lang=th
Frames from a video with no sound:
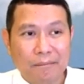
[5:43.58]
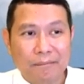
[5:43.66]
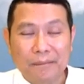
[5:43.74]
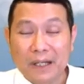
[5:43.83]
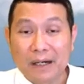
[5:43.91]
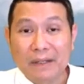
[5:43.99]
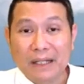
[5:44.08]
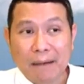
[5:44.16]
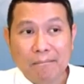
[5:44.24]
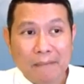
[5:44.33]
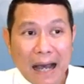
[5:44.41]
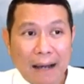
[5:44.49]
เผลอไป
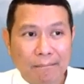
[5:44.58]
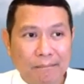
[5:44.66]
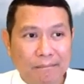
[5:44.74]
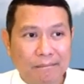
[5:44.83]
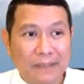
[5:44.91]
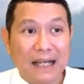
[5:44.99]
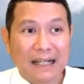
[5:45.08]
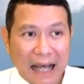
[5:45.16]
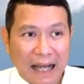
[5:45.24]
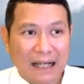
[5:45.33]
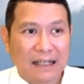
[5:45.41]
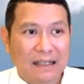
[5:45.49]
ทำบาปหนั
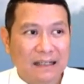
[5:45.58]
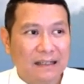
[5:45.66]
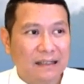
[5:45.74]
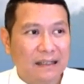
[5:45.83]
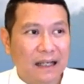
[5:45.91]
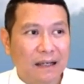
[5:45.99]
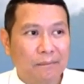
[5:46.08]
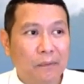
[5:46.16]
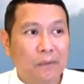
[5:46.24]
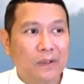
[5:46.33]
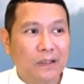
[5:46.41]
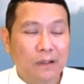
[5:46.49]
กๆนะ
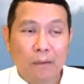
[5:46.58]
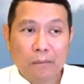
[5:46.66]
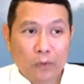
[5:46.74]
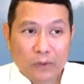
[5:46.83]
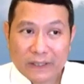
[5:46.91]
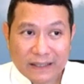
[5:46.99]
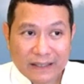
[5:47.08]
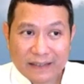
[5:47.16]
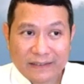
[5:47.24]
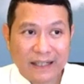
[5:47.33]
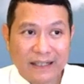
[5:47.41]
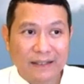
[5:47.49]
พูดลบลูสิ่งศัก
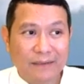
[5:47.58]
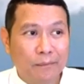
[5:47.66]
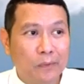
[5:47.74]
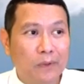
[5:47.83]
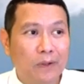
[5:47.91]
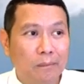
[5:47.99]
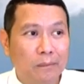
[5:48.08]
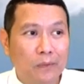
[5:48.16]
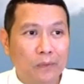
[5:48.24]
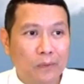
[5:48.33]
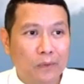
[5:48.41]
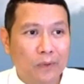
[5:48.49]
ดิ์สิทธิ์พูดลบ
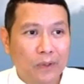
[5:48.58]
ลู